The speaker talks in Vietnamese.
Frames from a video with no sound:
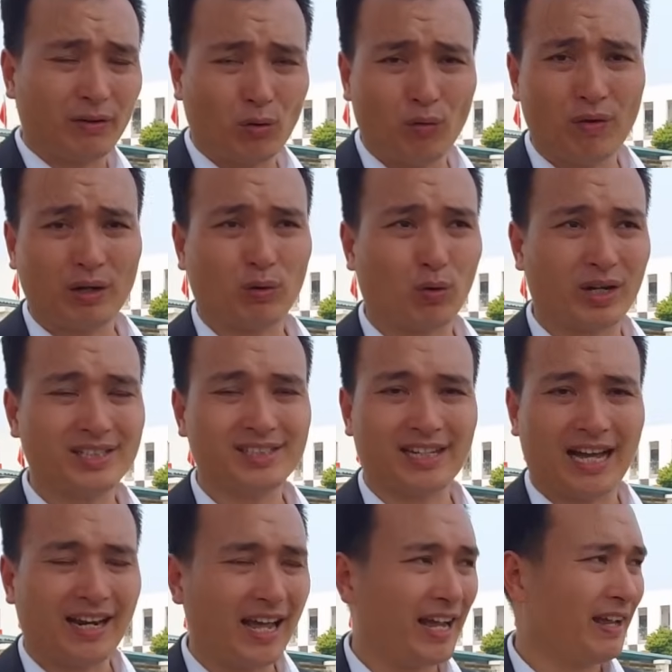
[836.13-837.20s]
cái khu vực của cái
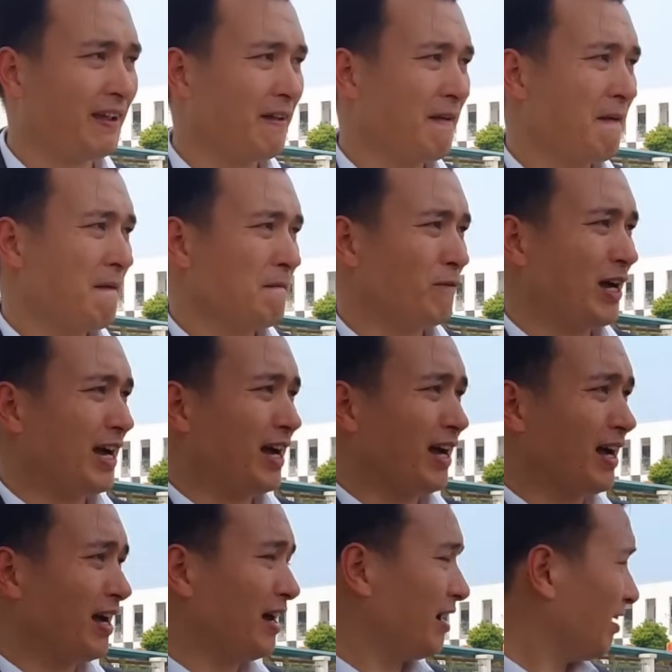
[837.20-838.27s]
dự án này.
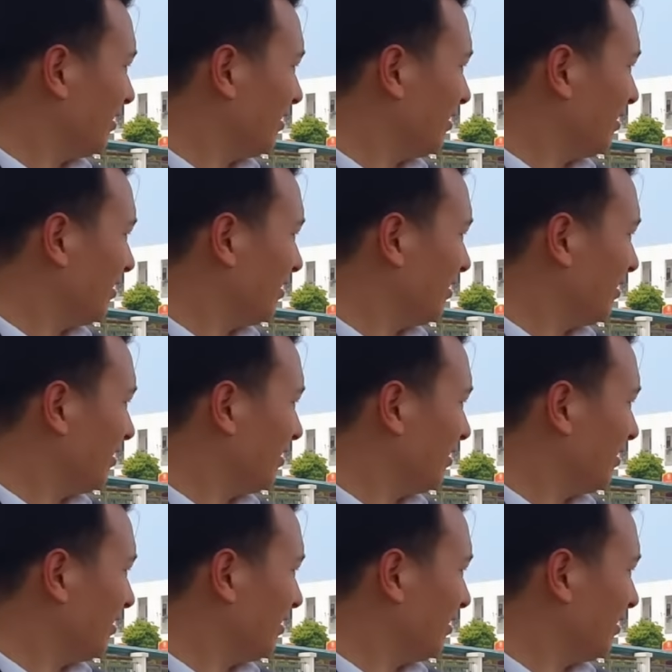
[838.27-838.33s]
Và